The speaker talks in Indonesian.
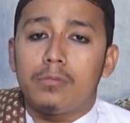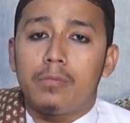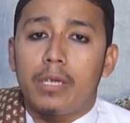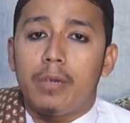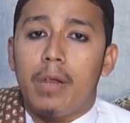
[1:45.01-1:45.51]

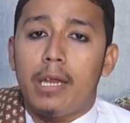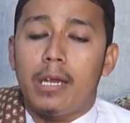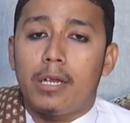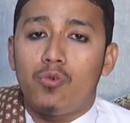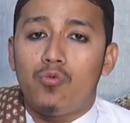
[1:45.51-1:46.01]

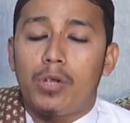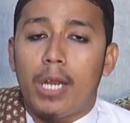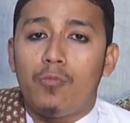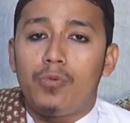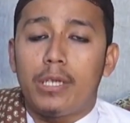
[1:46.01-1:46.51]
bagaimana
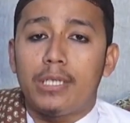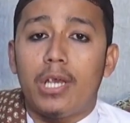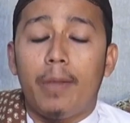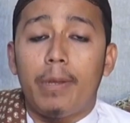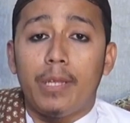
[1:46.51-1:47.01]
kedudukanmu dengan sahabat